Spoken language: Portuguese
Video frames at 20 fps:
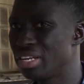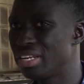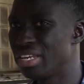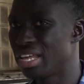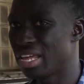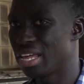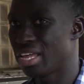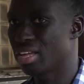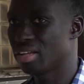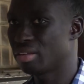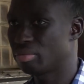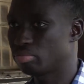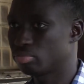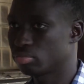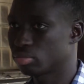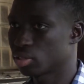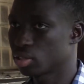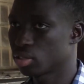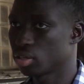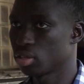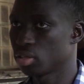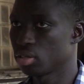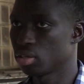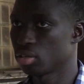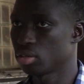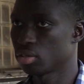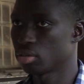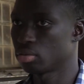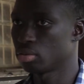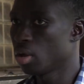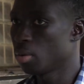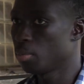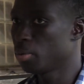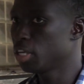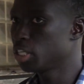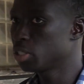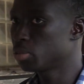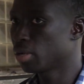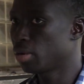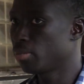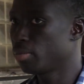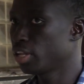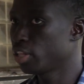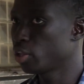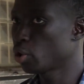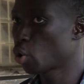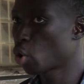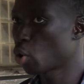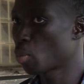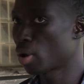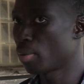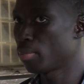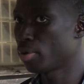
ideia porque principalmente como